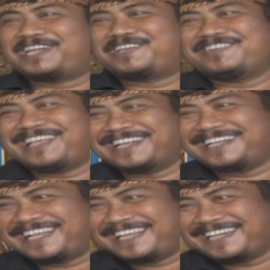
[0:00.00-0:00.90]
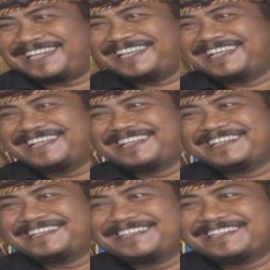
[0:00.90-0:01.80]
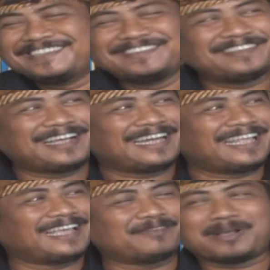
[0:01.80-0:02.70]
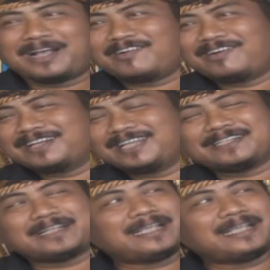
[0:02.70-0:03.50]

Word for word: itu yang tiang ini udah negen bangun gitu